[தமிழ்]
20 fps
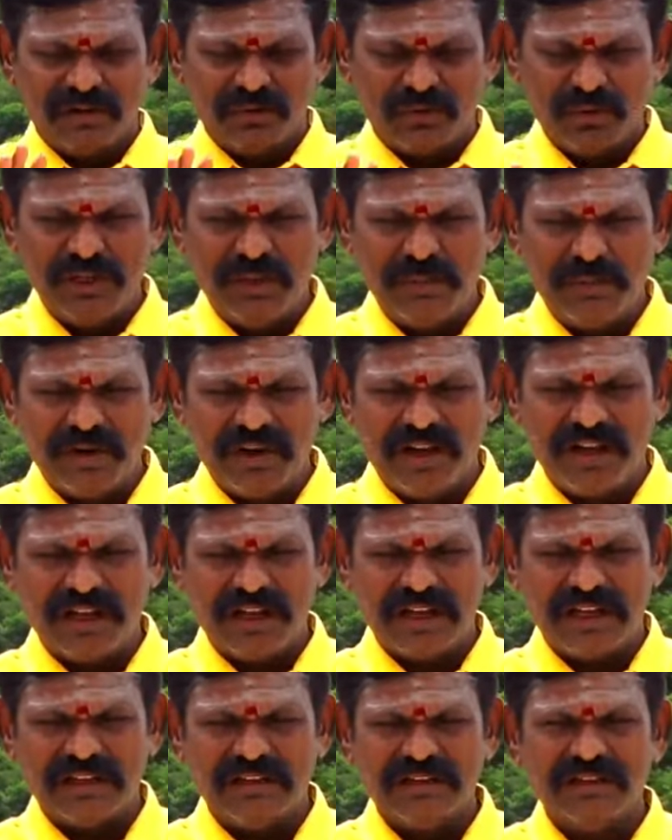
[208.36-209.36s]
சொல்லிவிடுறாங்க
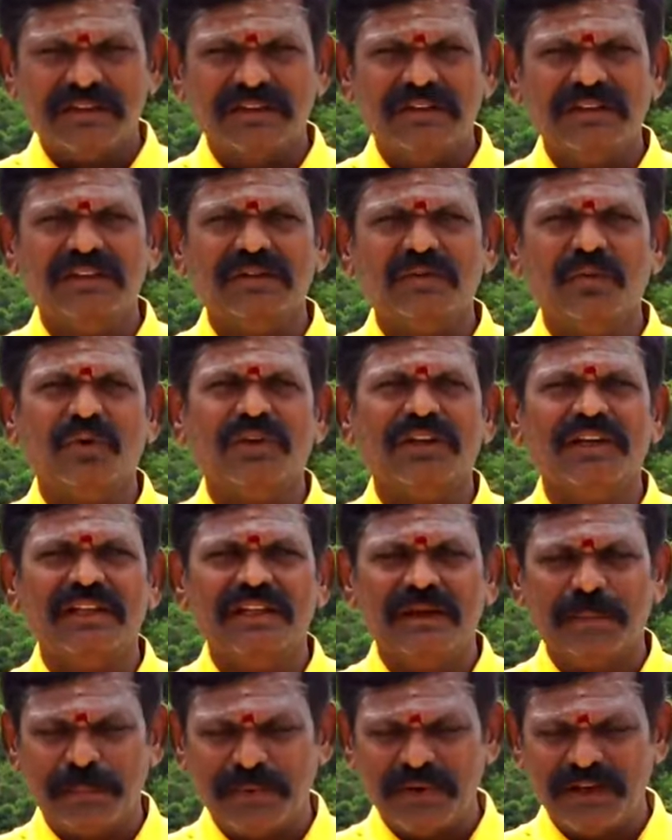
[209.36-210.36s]
இவன் எ
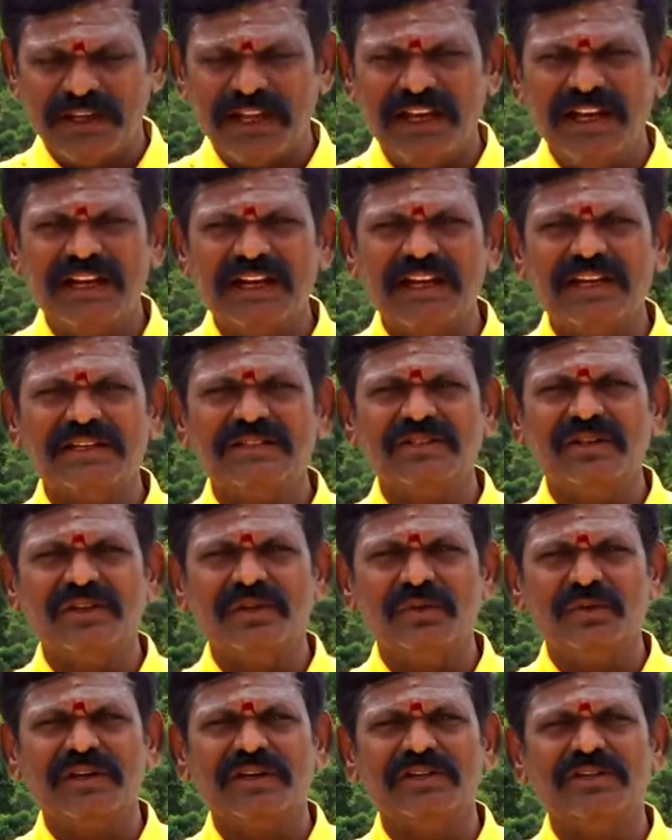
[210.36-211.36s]
எப்போ எல்கேஜியோ
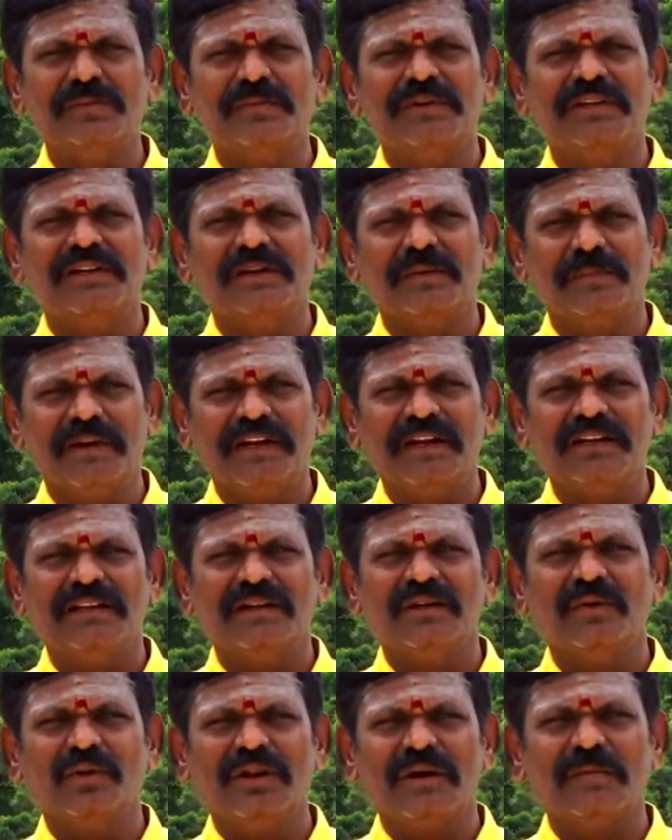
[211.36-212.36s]
யூகேஜி படிக்கிற பையன்கிட்ட
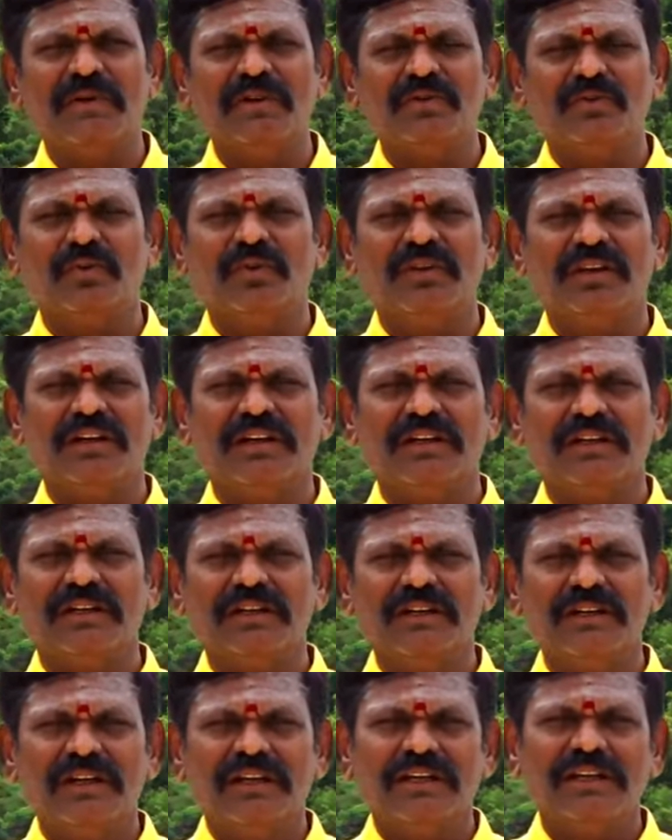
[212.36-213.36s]
ஒரு அம்மா சொல்கிறாங்க
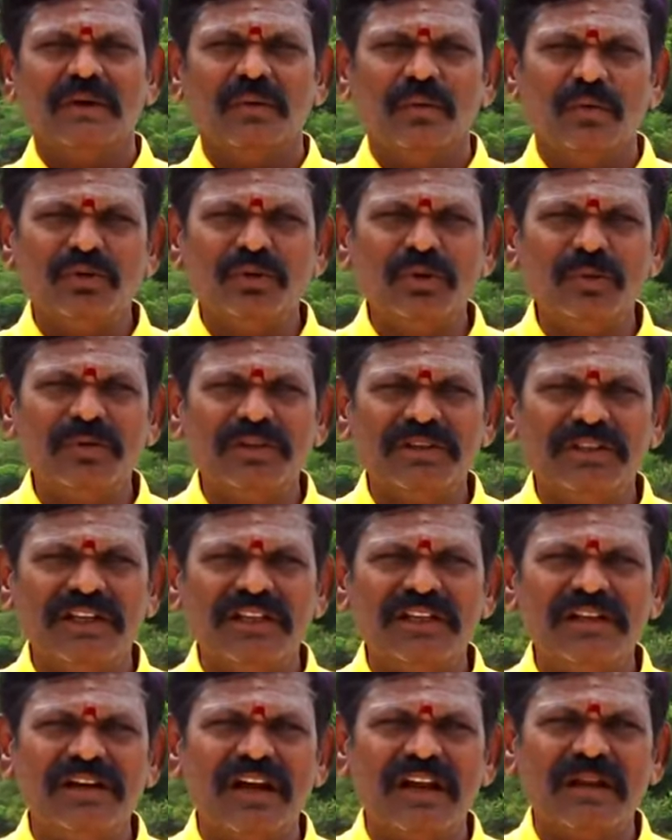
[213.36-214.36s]
என் ஒட்டுமொத்த
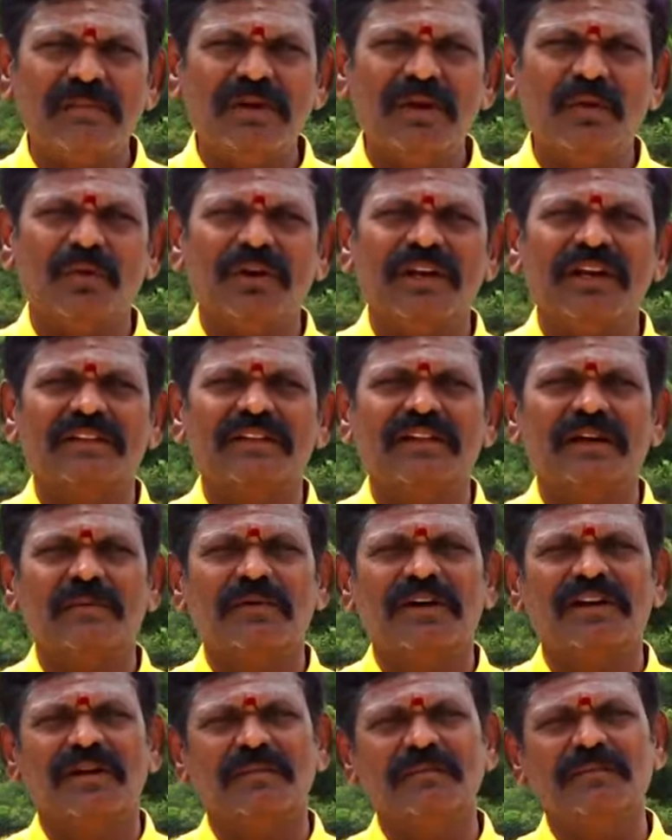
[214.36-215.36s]
எதிர்காலமே ஒன்றே
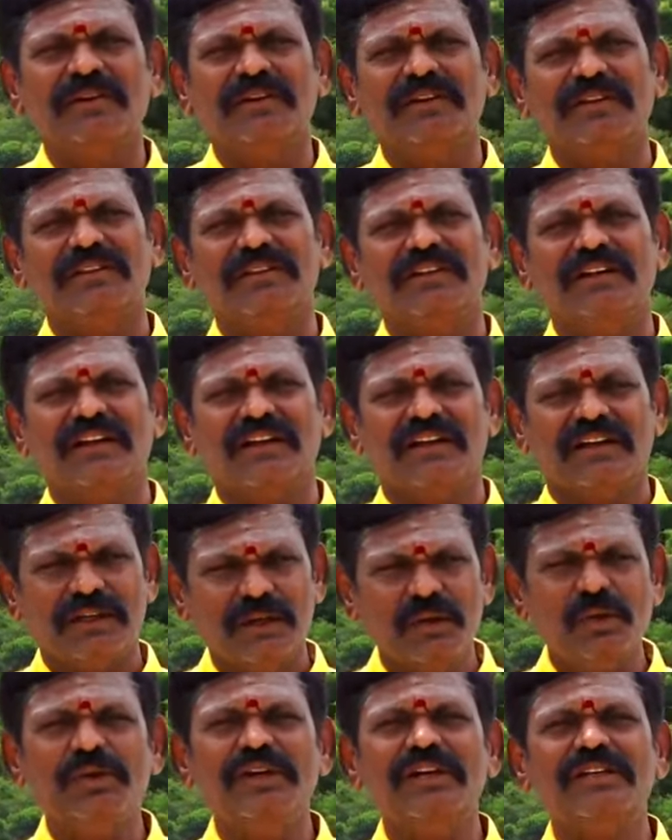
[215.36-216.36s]
தான்பா நம்பி இருக்குதுங்கிறாங்க
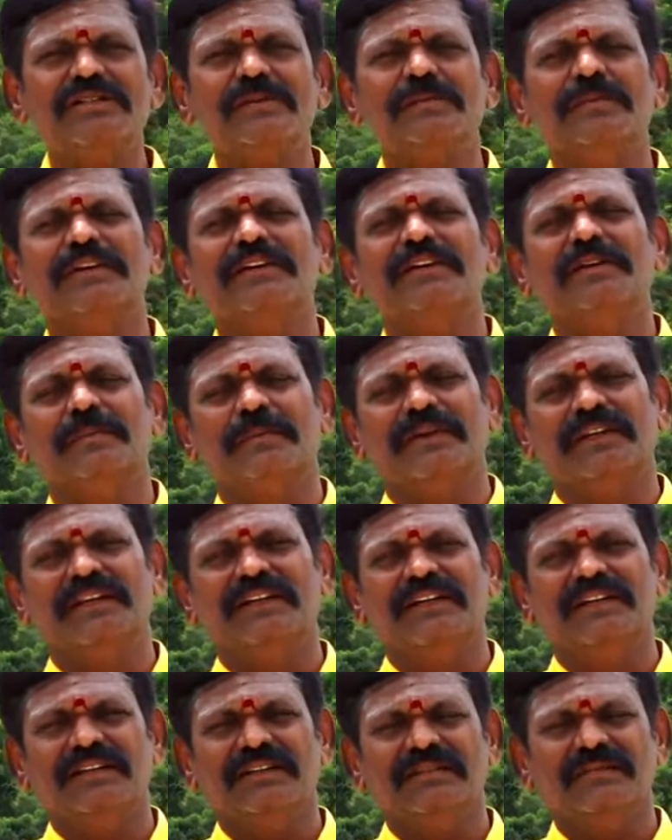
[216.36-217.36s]
யூகேஜி படிக்கிற
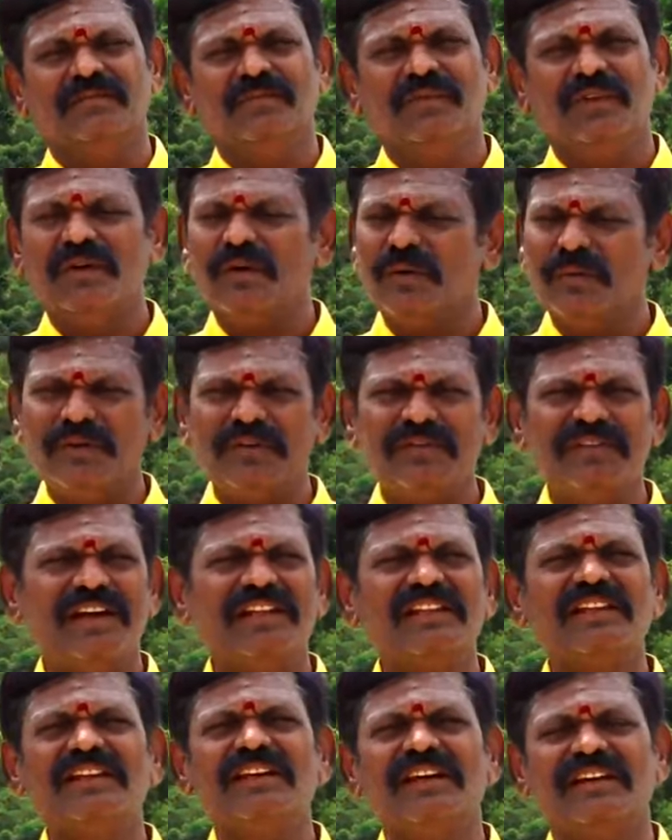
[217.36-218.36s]
பையன்கிட்ட ரொம்ப
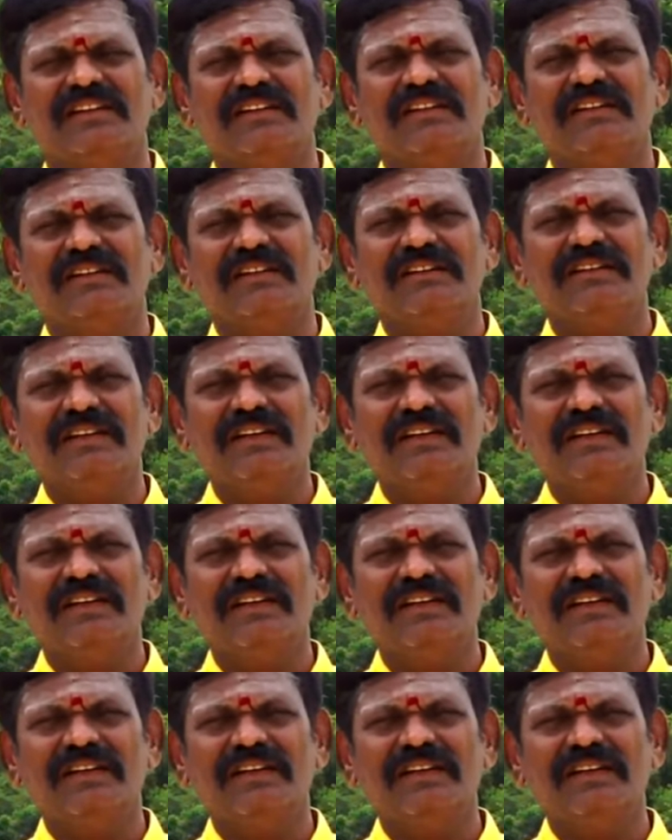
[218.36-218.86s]
வேதனையாக இருக்குது